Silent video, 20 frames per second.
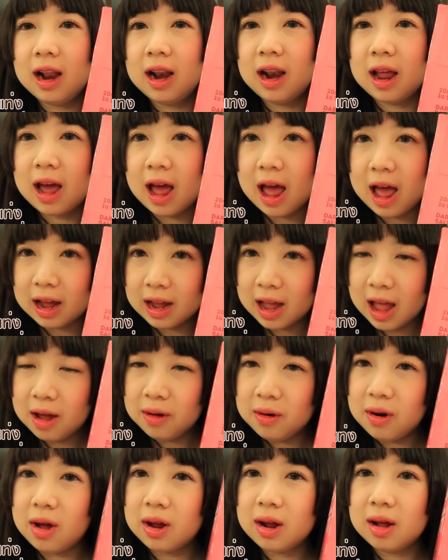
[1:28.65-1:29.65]
ราคา
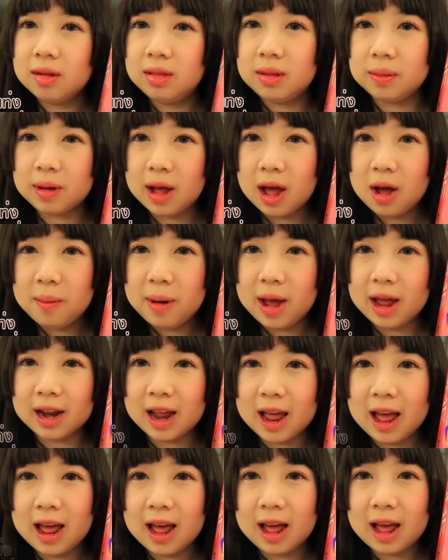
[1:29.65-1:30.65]
999 บาท
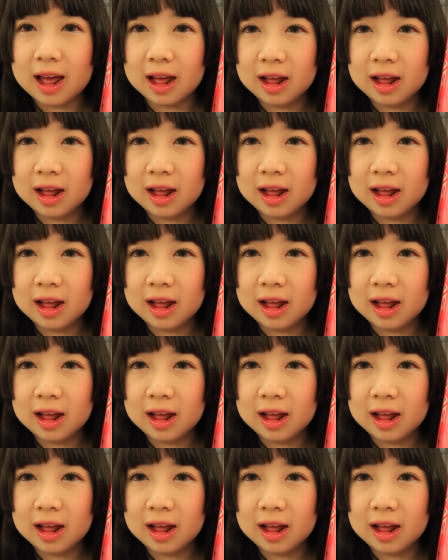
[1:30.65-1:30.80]
ค่ะ